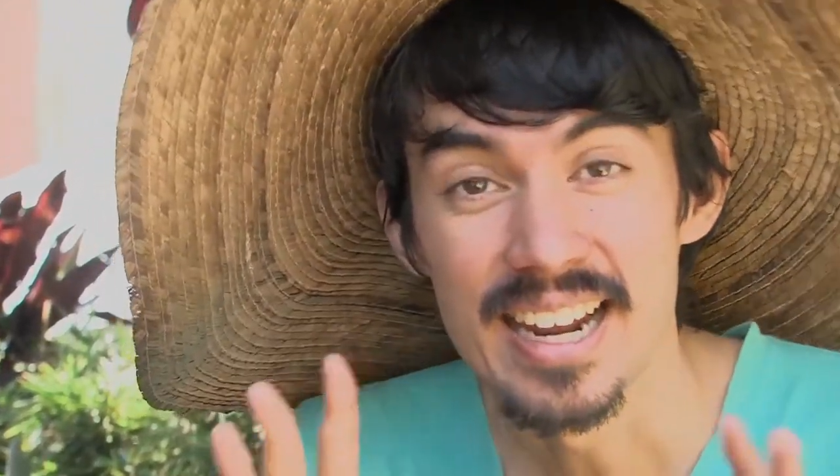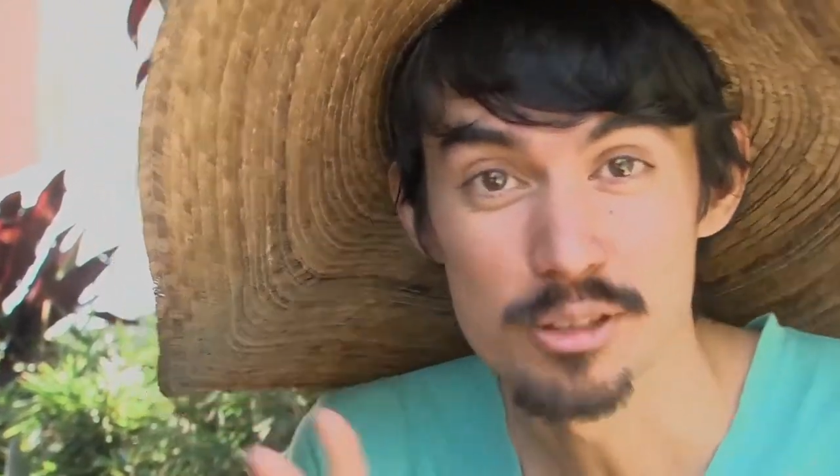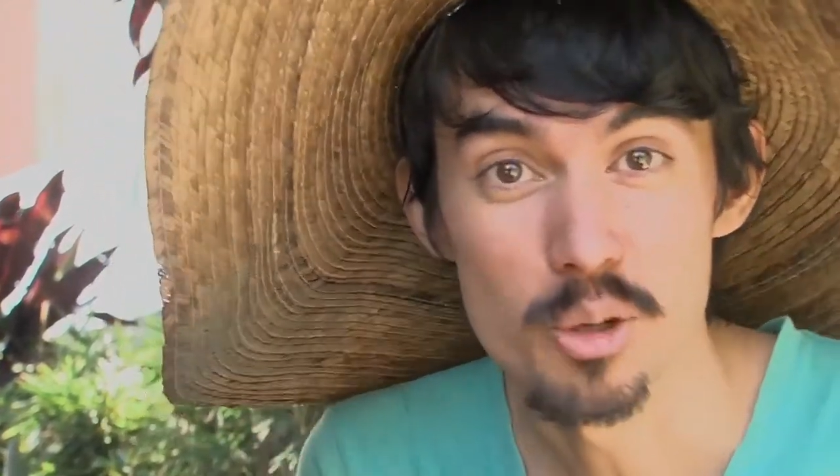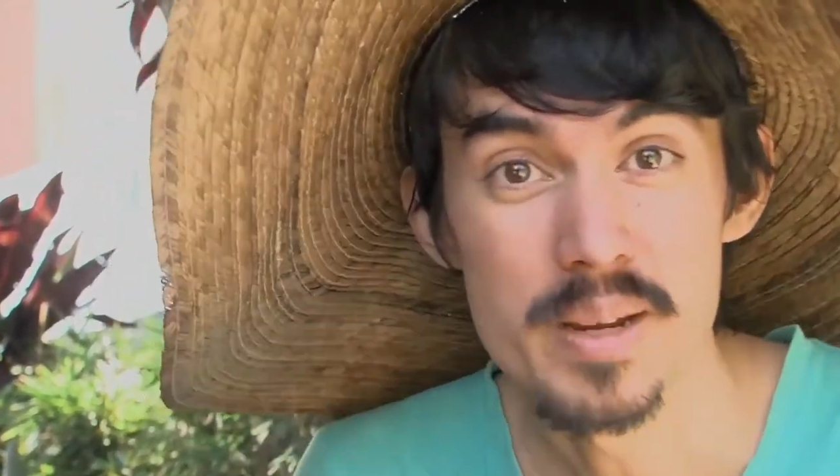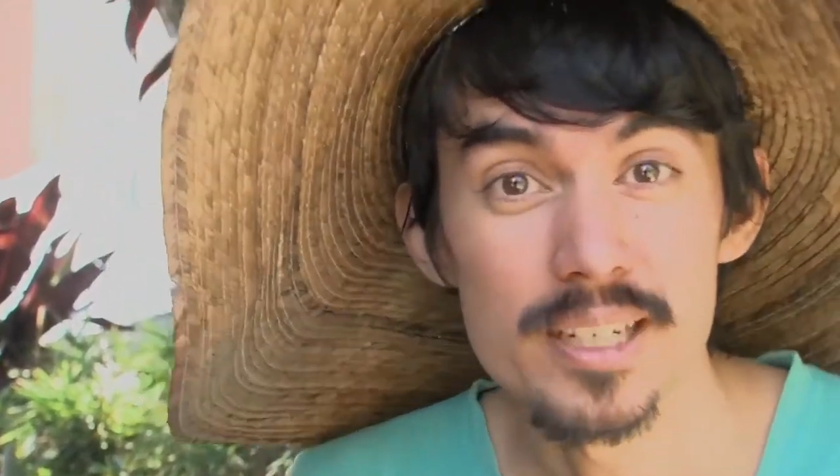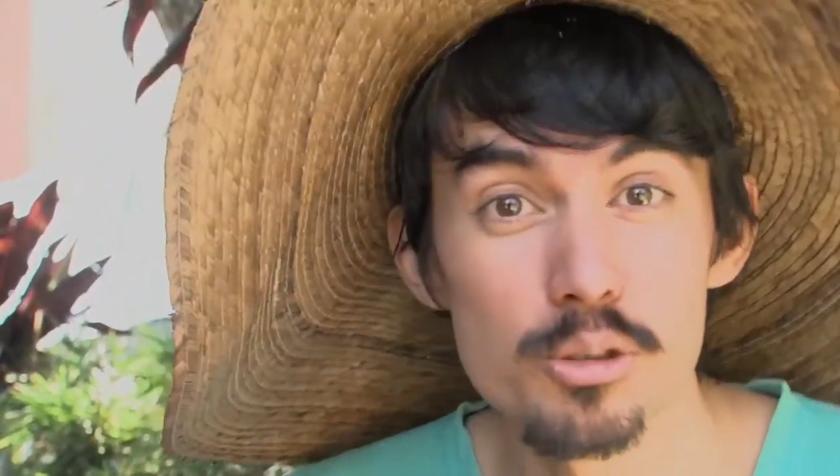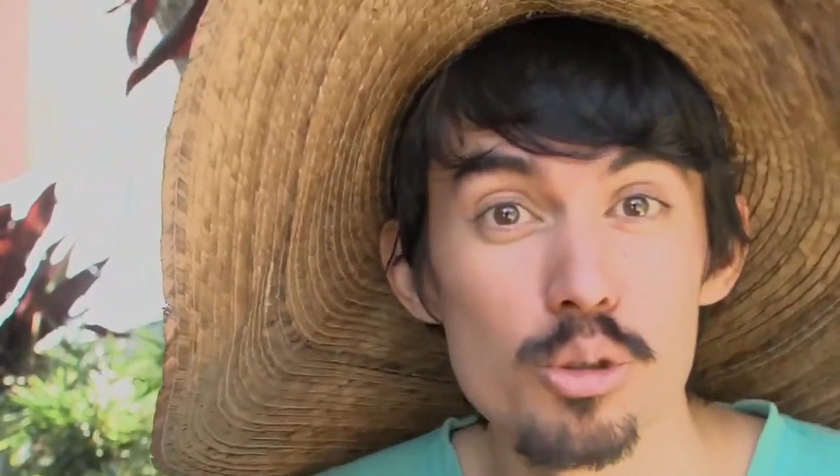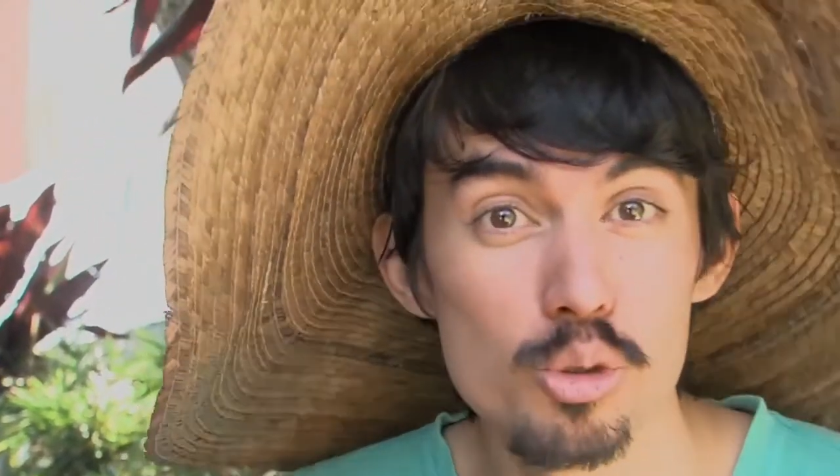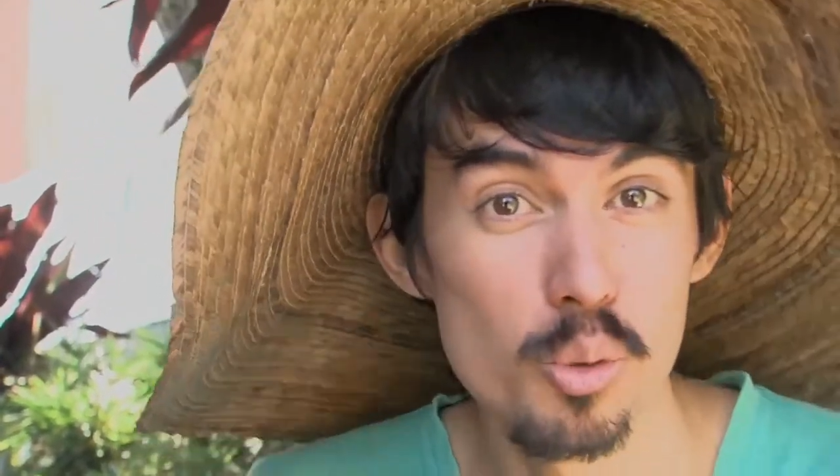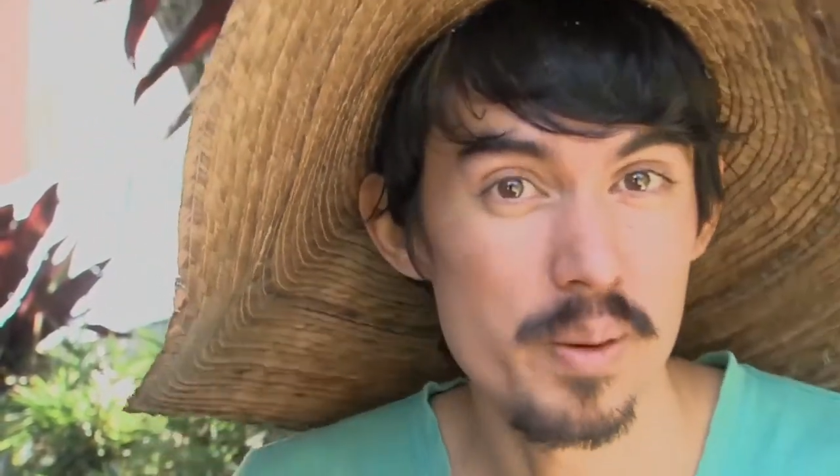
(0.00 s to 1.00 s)
Las hormigas
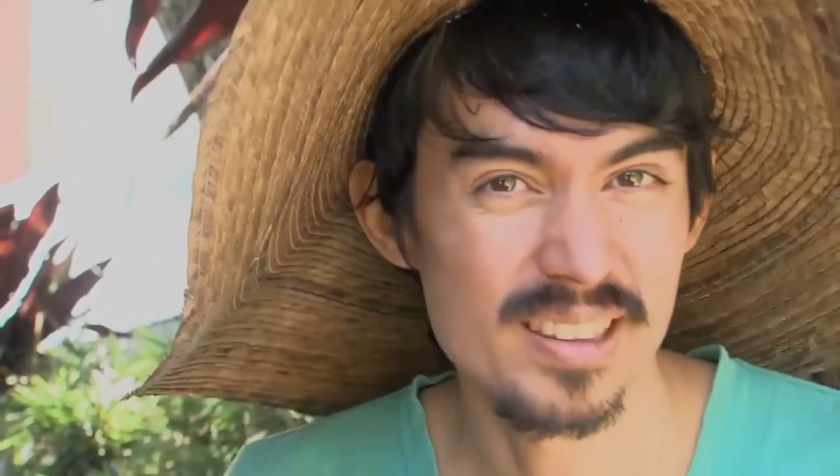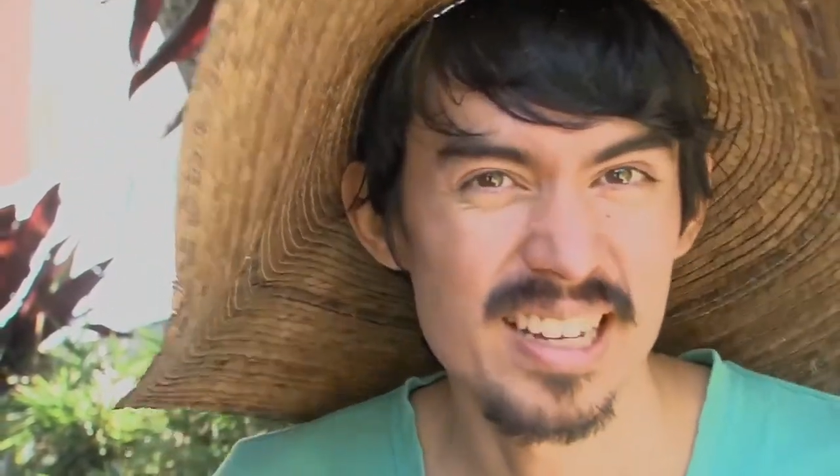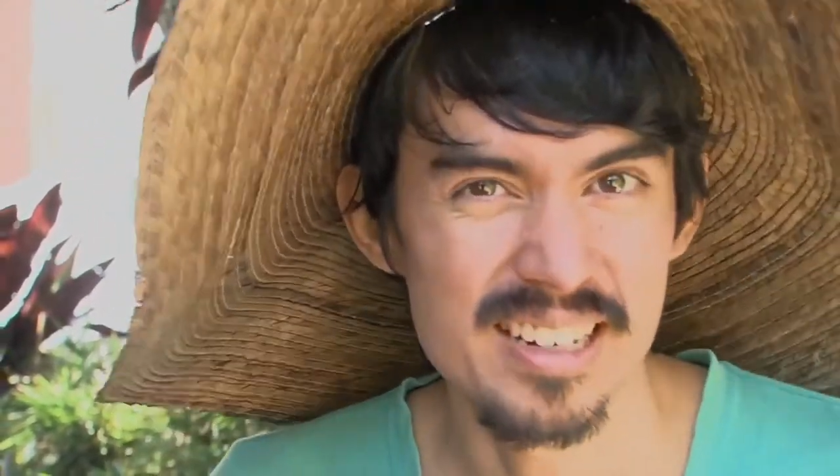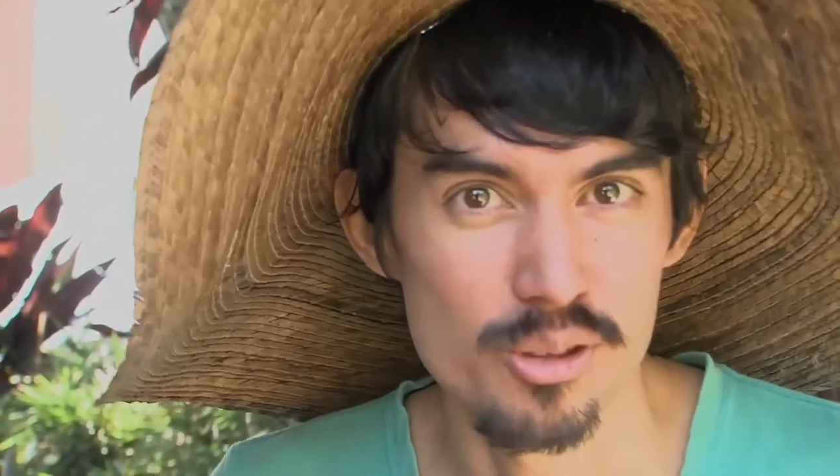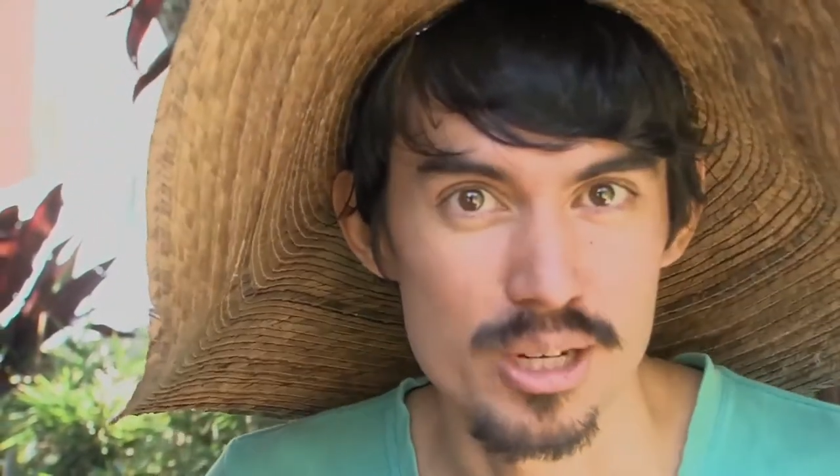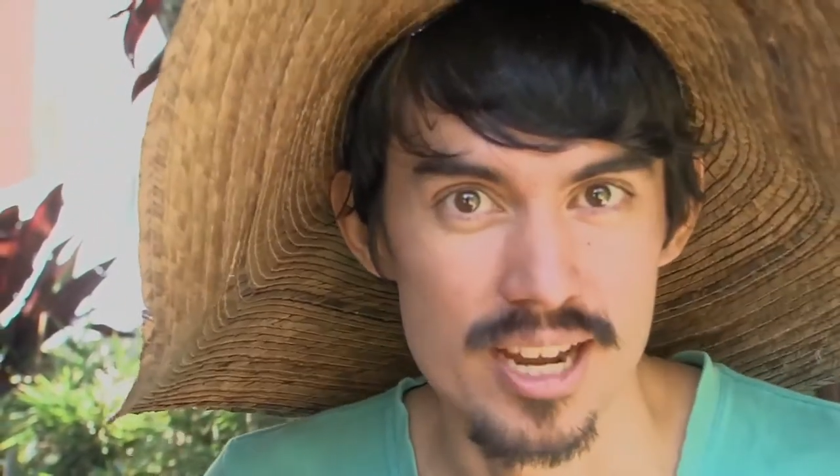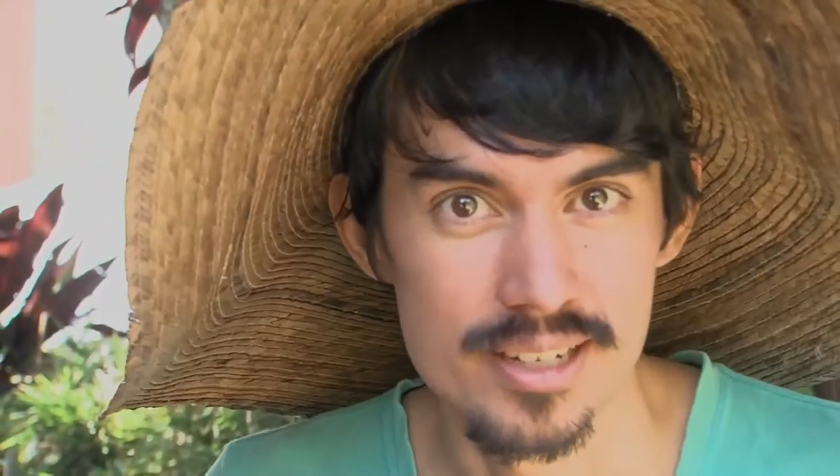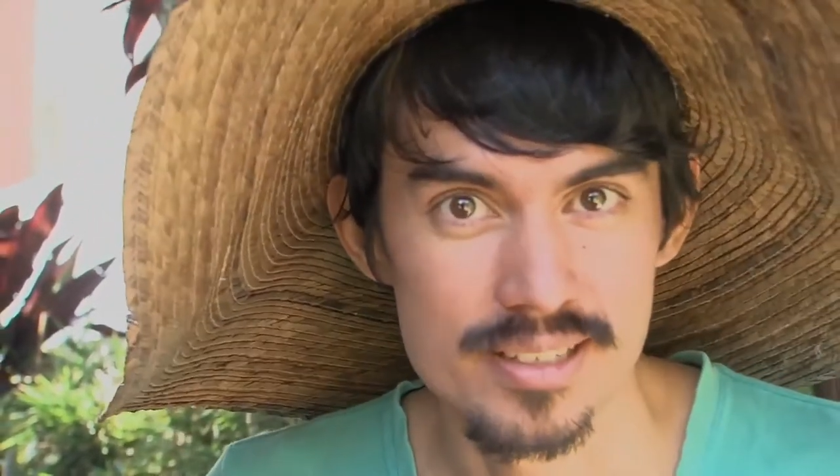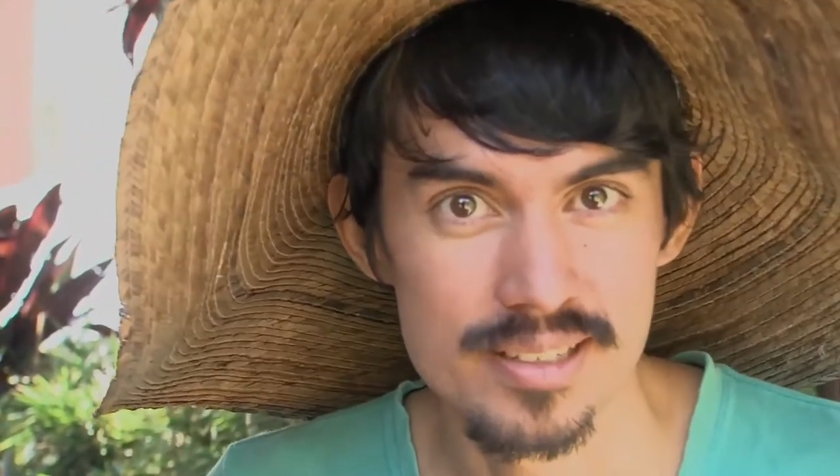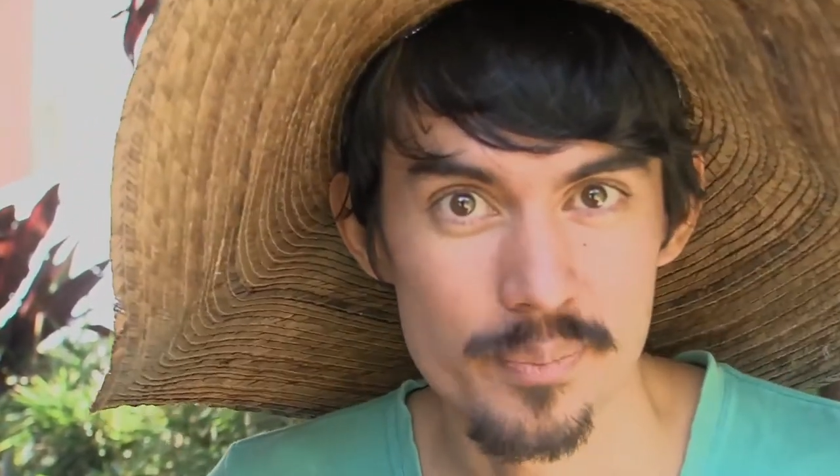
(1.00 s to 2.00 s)
son súper
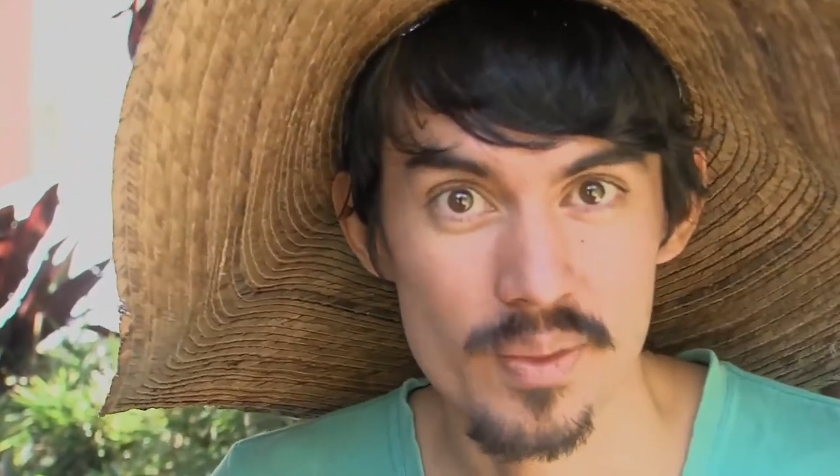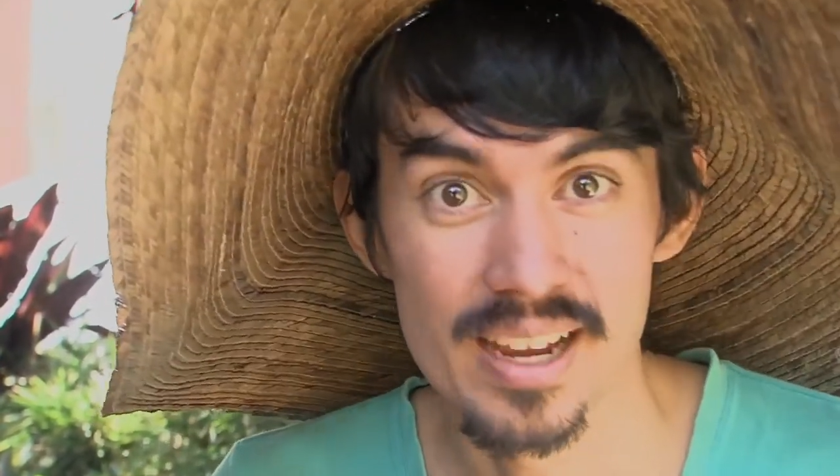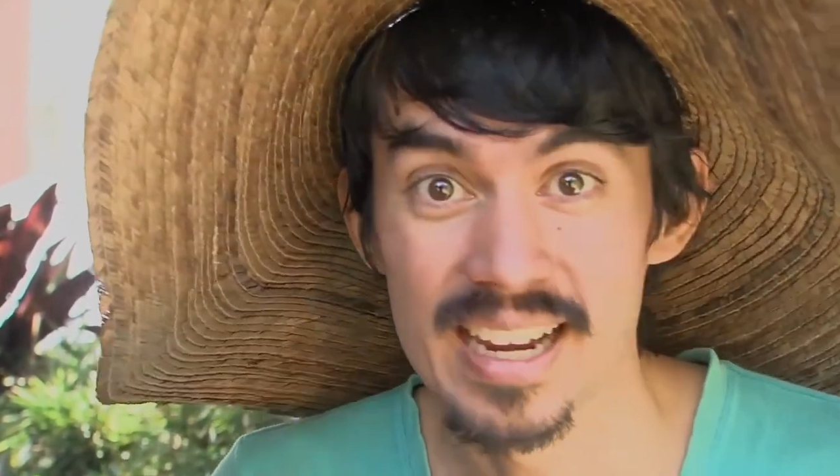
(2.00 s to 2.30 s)
territoriales.